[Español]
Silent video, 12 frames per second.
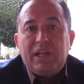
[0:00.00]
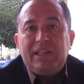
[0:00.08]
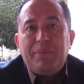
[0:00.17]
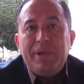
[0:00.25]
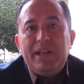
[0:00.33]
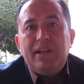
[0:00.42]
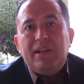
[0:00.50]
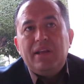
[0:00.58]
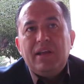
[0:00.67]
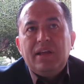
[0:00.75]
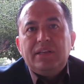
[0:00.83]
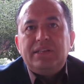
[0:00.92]
que también
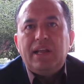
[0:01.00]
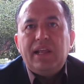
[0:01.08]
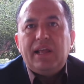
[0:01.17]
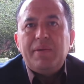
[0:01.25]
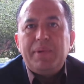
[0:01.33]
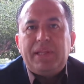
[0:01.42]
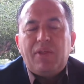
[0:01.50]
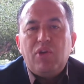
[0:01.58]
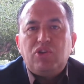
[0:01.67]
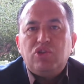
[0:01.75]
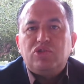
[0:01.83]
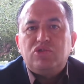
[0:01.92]
se han incrementado
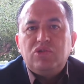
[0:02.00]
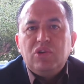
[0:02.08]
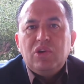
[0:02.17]
hechos